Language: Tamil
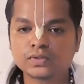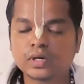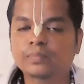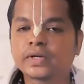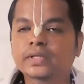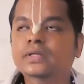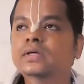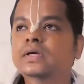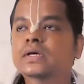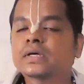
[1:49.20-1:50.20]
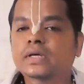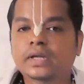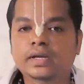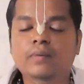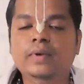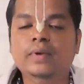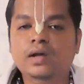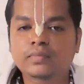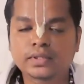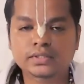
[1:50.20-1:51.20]
சோ அப்படி இன்னைக்கு நாம்
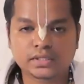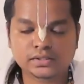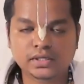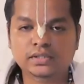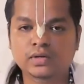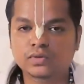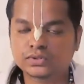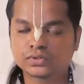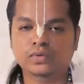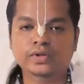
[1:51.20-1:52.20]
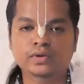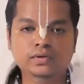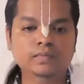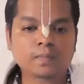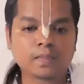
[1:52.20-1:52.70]
எல்லாருமே இந்த சத் சங்கத்துல ஒன்று கூடி இருக்கும்